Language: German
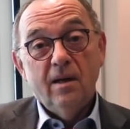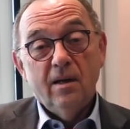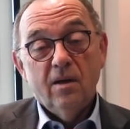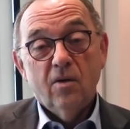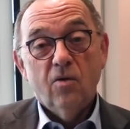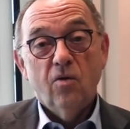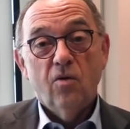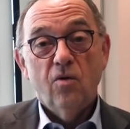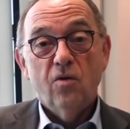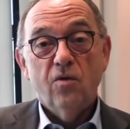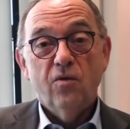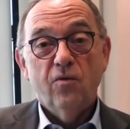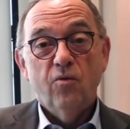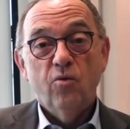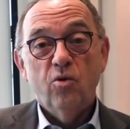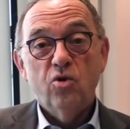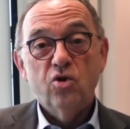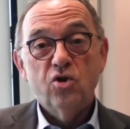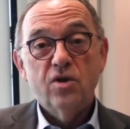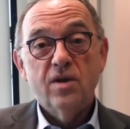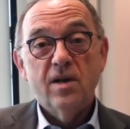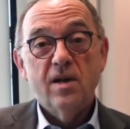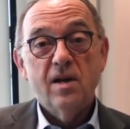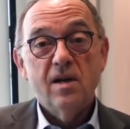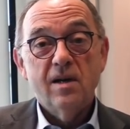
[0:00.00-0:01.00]
Ihr könnt euch
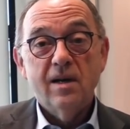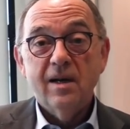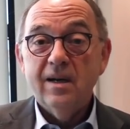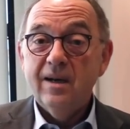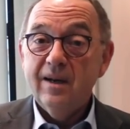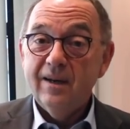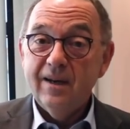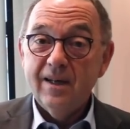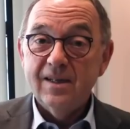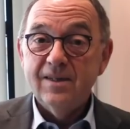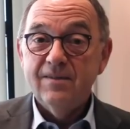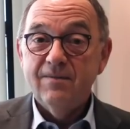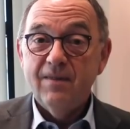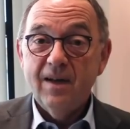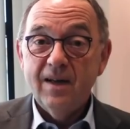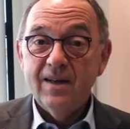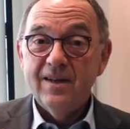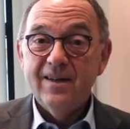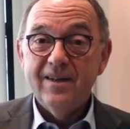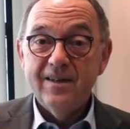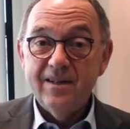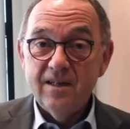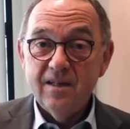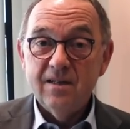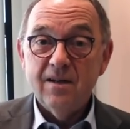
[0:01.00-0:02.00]
vorstellen, das
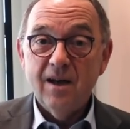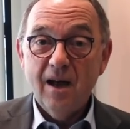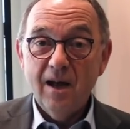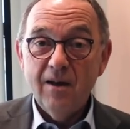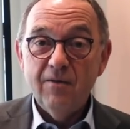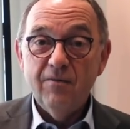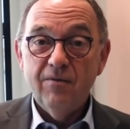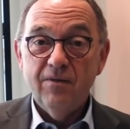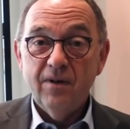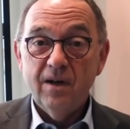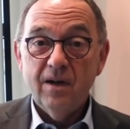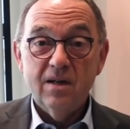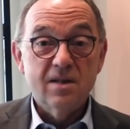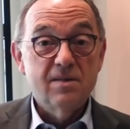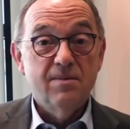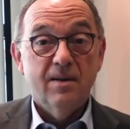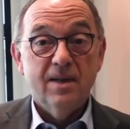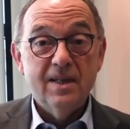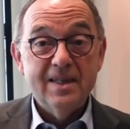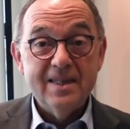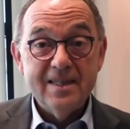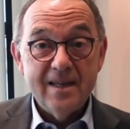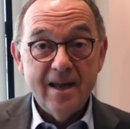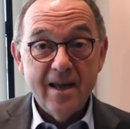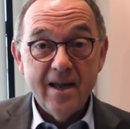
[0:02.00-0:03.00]
war nicht einfach, es
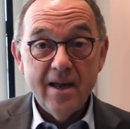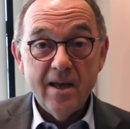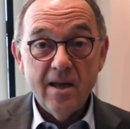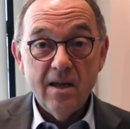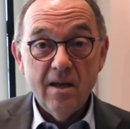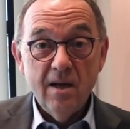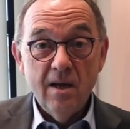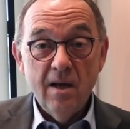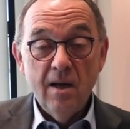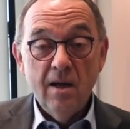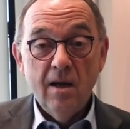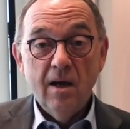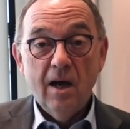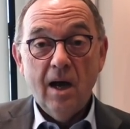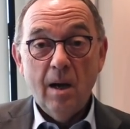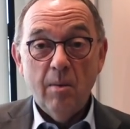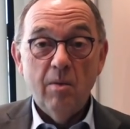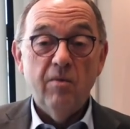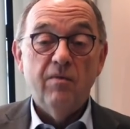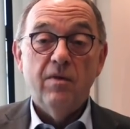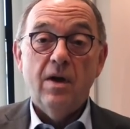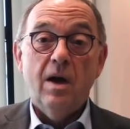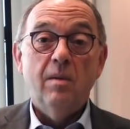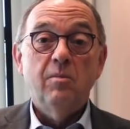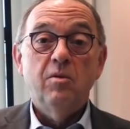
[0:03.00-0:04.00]
war zäh,
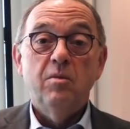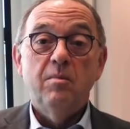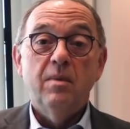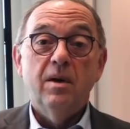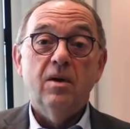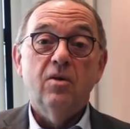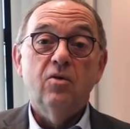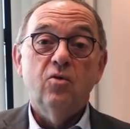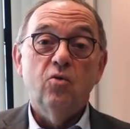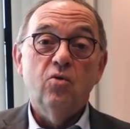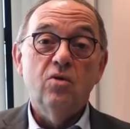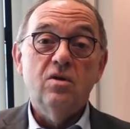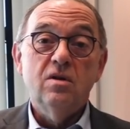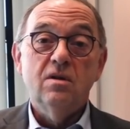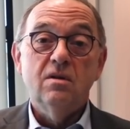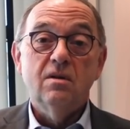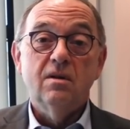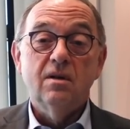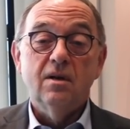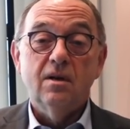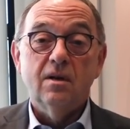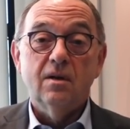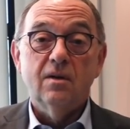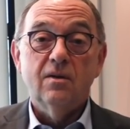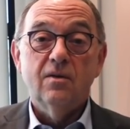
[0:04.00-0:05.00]
aber wir haben eine Menge
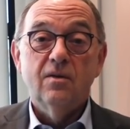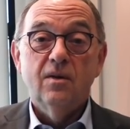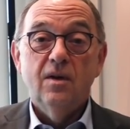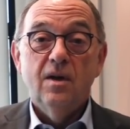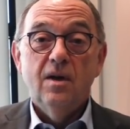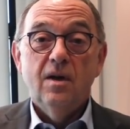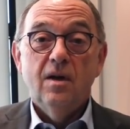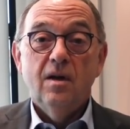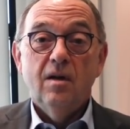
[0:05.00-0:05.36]
durchgekriegt.